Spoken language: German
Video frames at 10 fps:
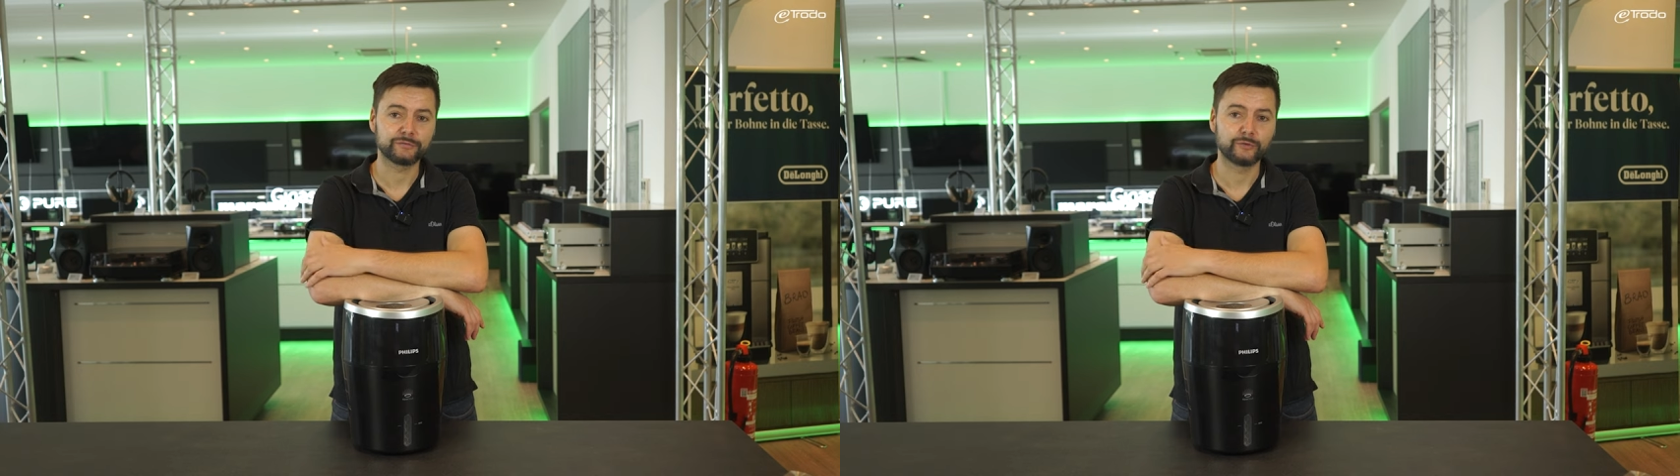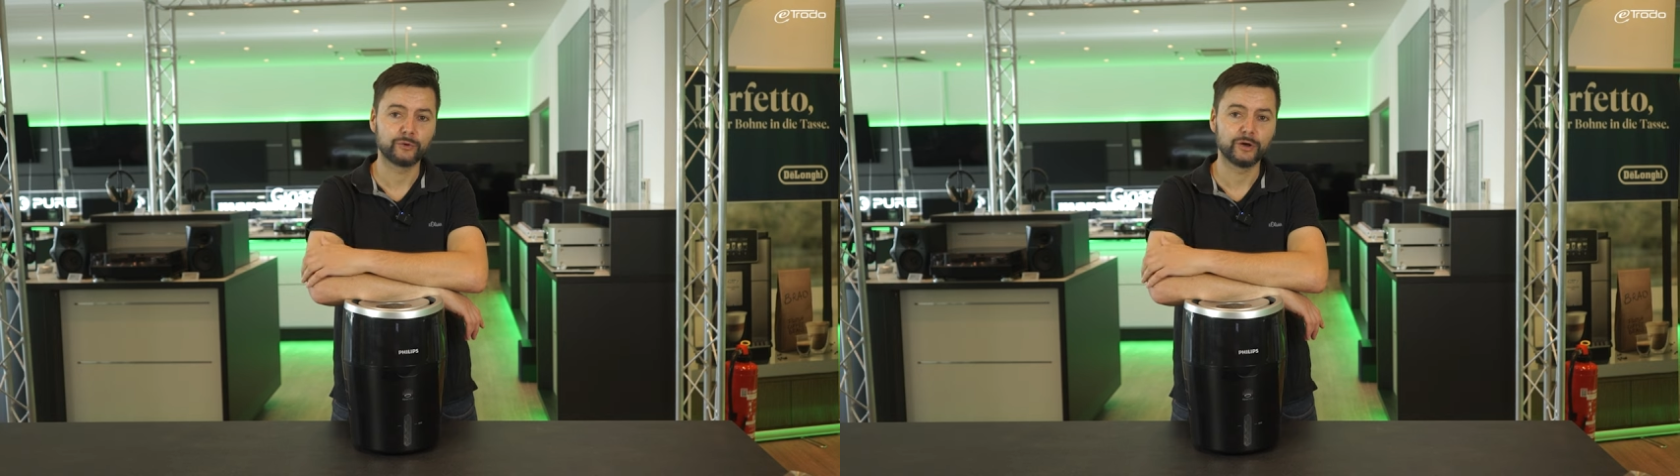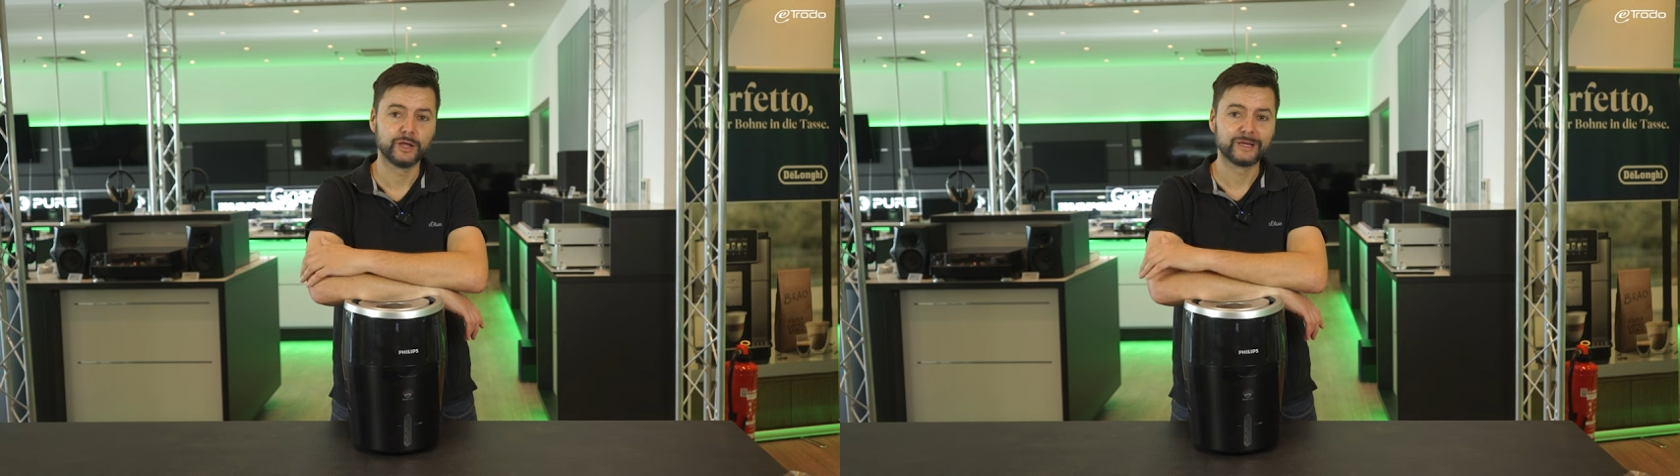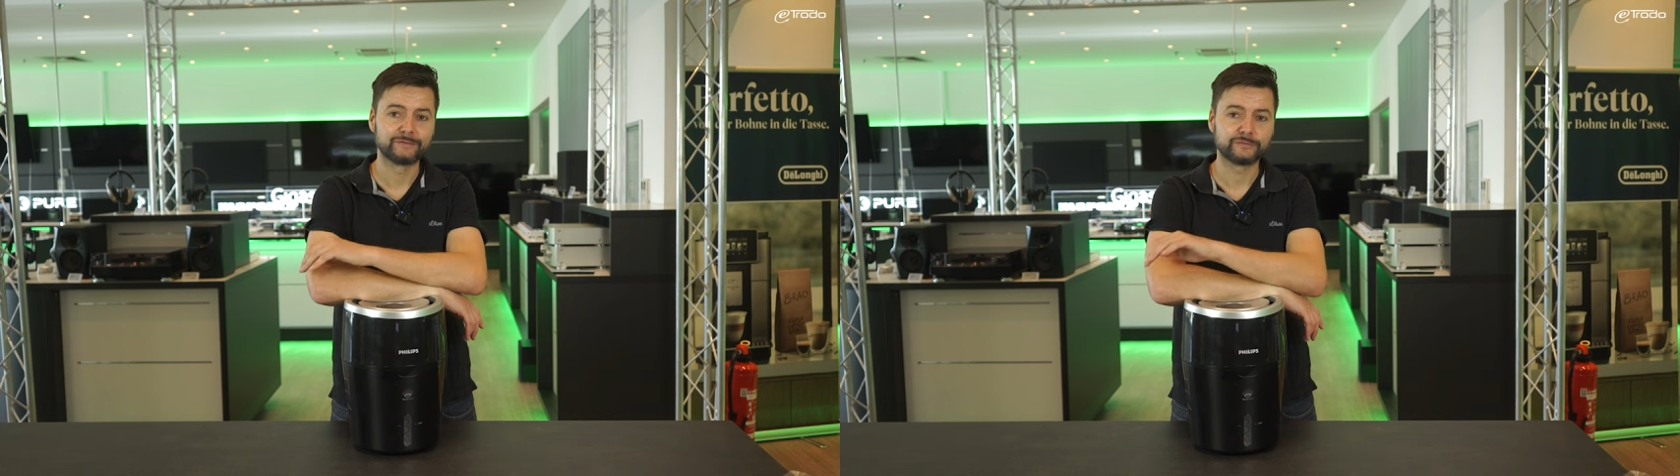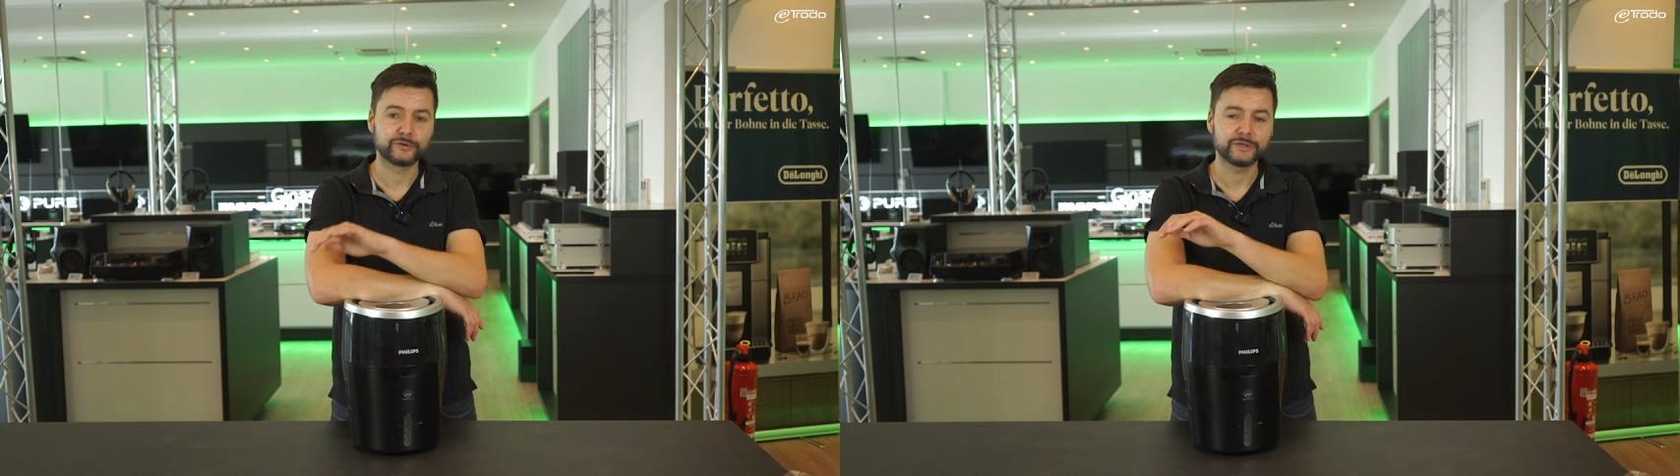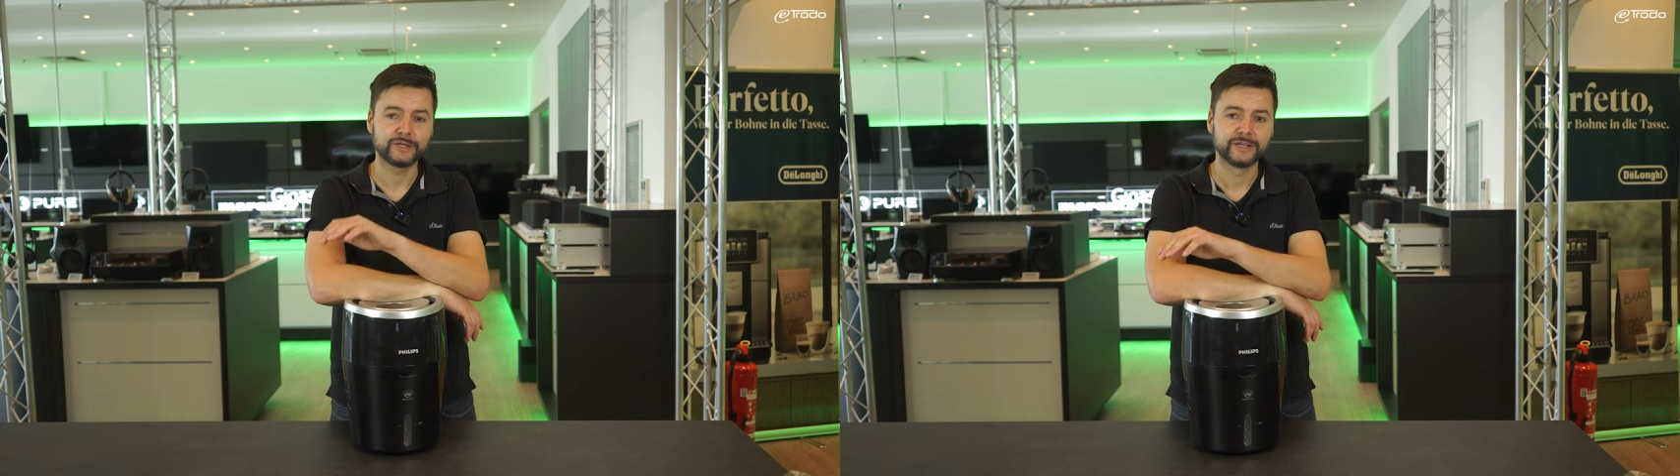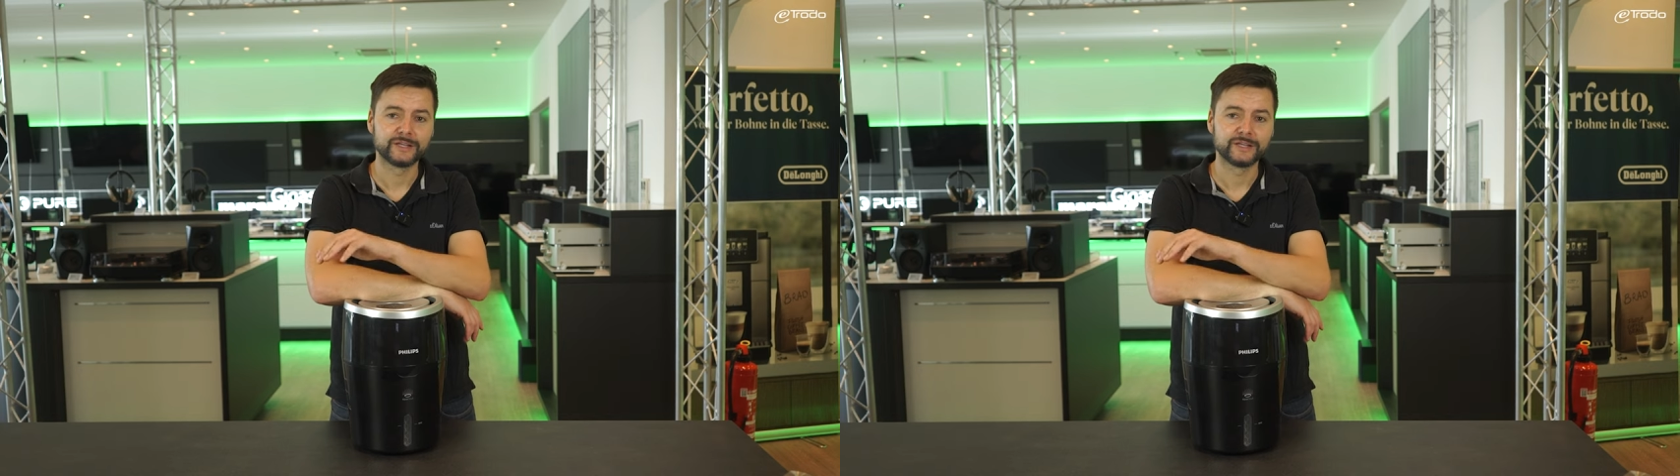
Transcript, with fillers: vor von